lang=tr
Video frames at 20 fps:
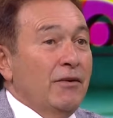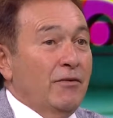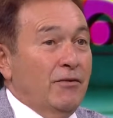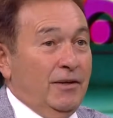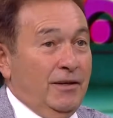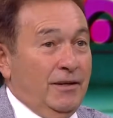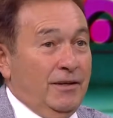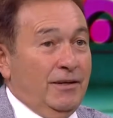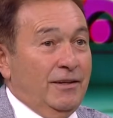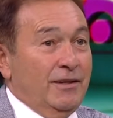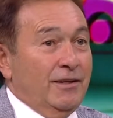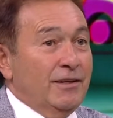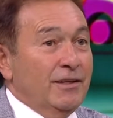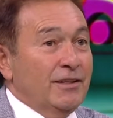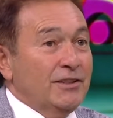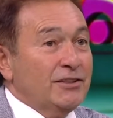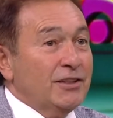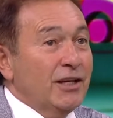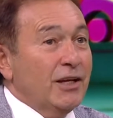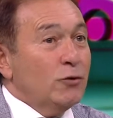
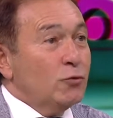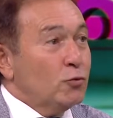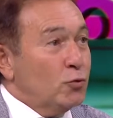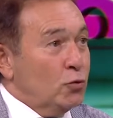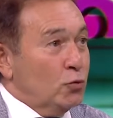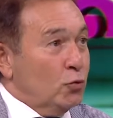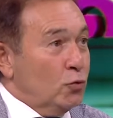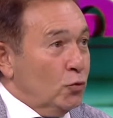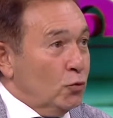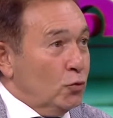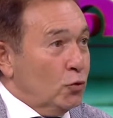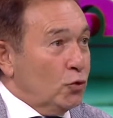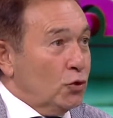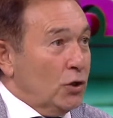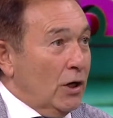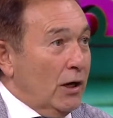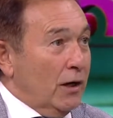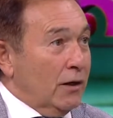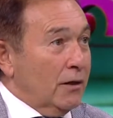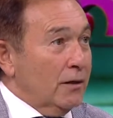e, şey
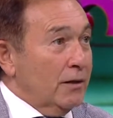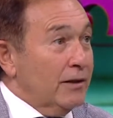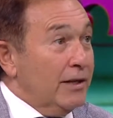kuşak.